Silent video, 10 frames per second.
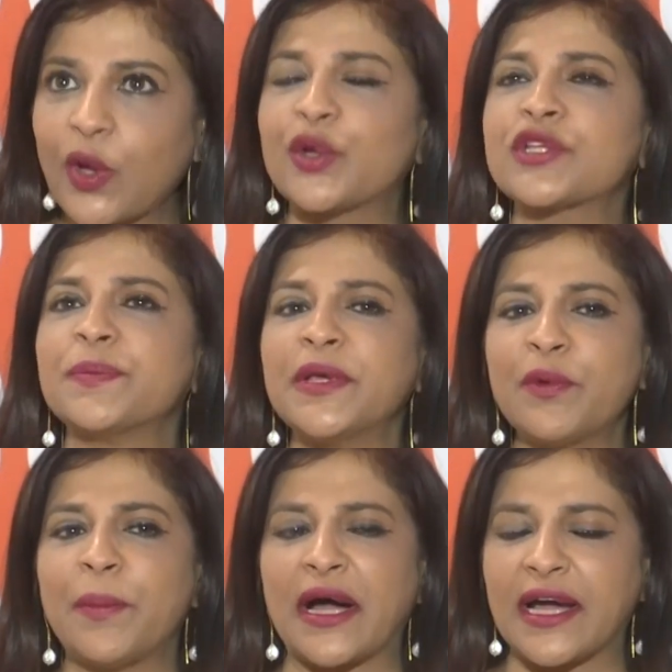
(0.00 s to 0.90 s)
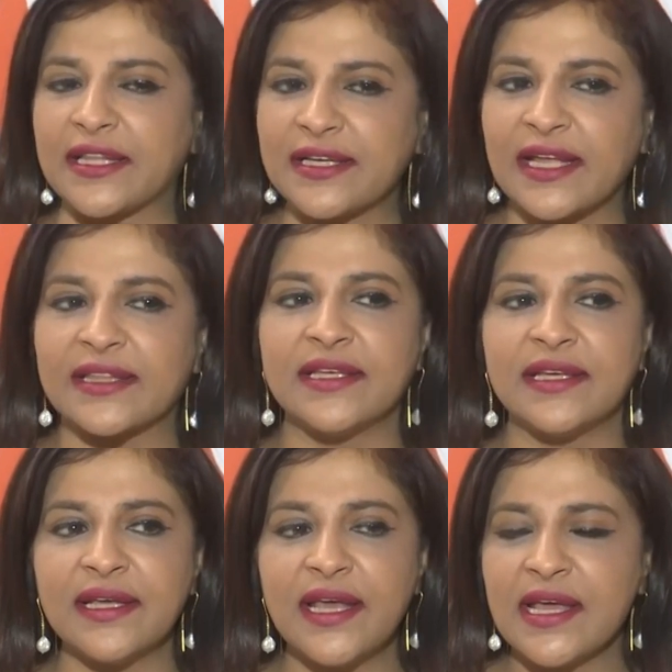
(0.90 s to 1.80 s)
और उसमें वो बाकायदा कहती
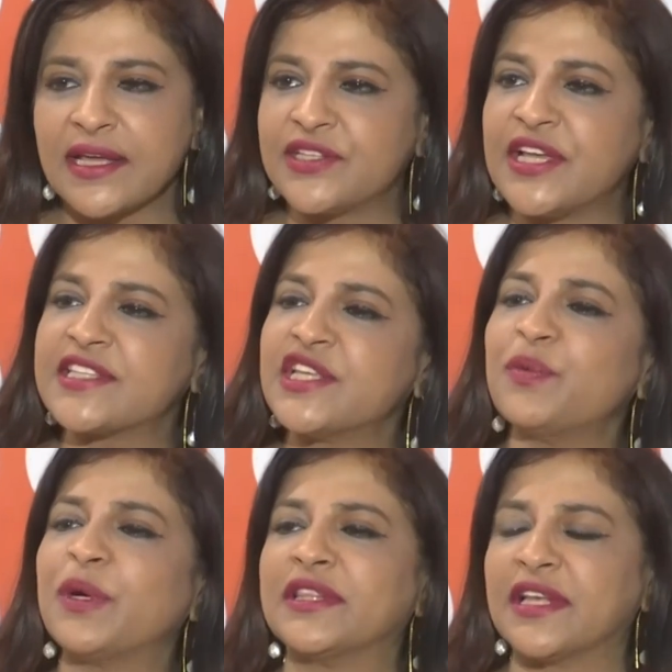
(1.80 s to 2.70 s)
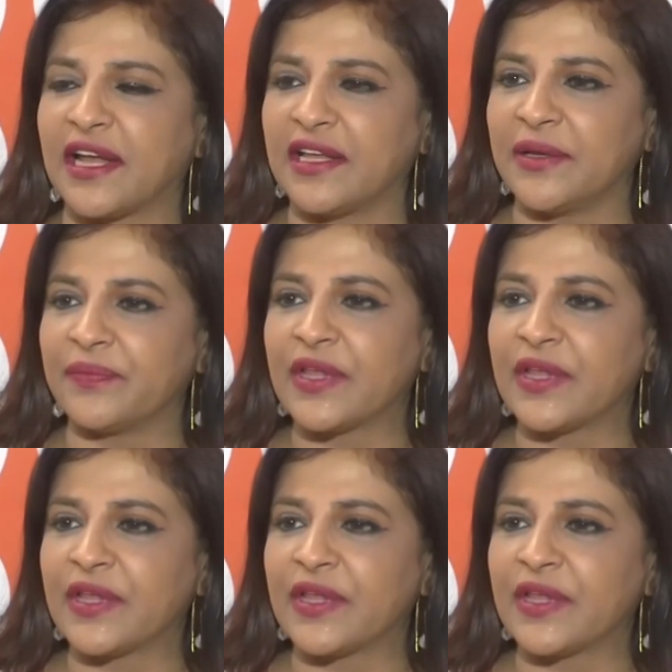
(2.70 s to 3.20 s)
हैं कि जैसे ही वो अंदर आई